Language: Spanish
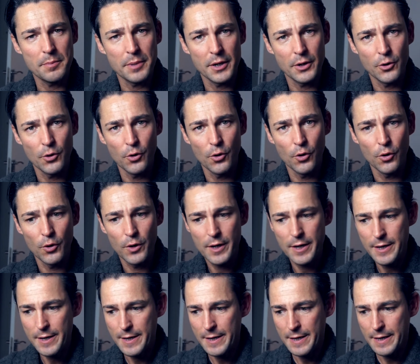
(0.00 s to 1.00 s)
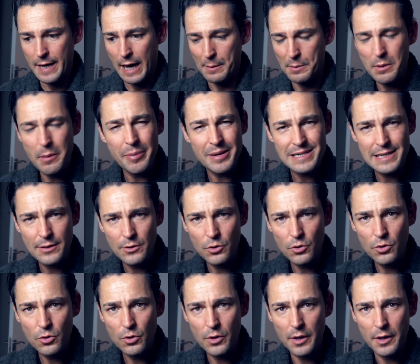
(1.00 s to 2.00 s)
pero a mí me ha
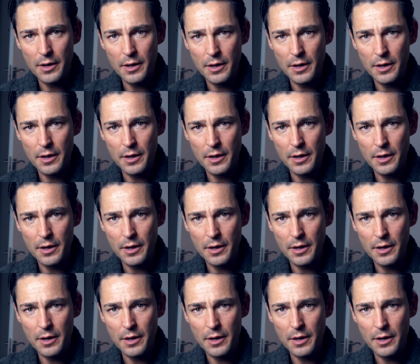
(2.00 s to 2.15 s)
pasado